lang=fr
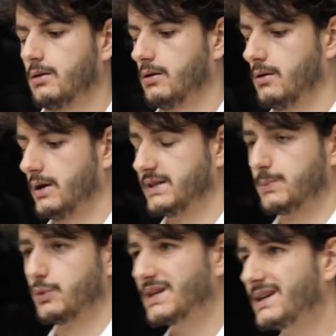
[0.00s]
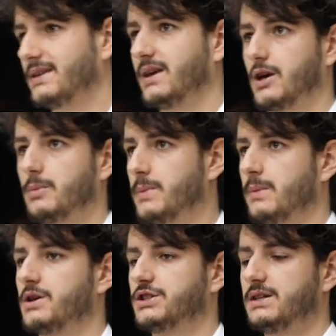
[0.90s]
Euh, et c'est pour ça qu'Ethereum a
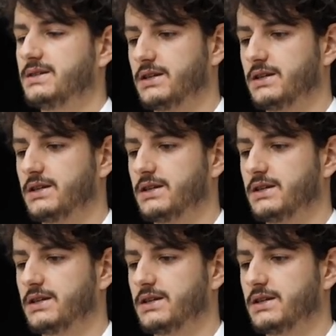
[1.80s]
bien marché,